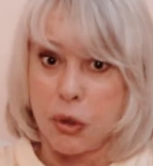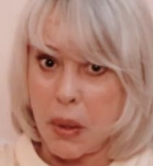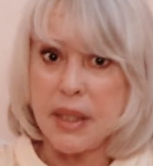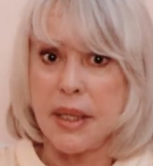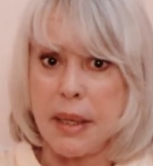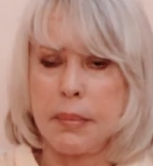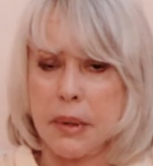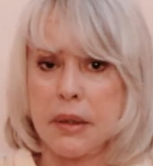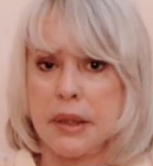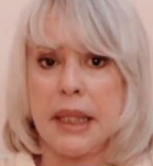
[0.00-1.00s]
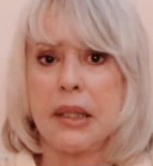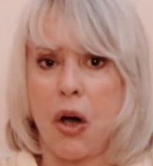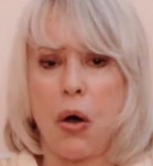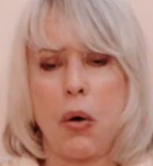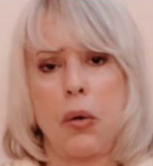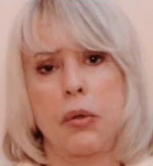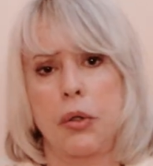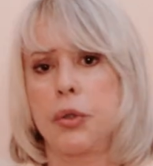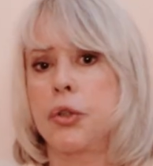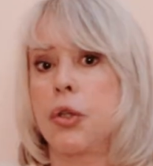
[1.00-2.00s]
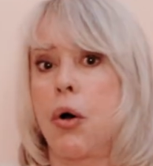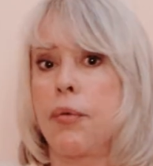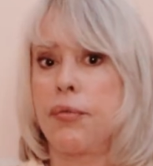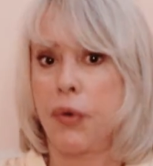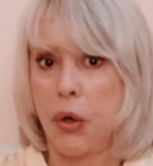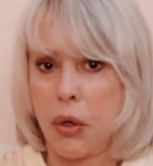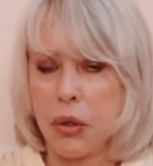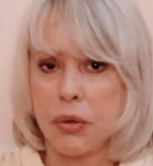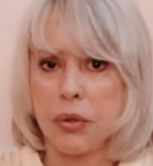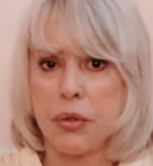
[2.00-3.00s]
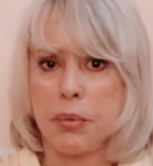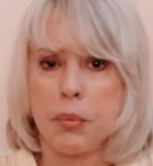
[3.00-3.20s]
Troisième décan, le temps fort de ce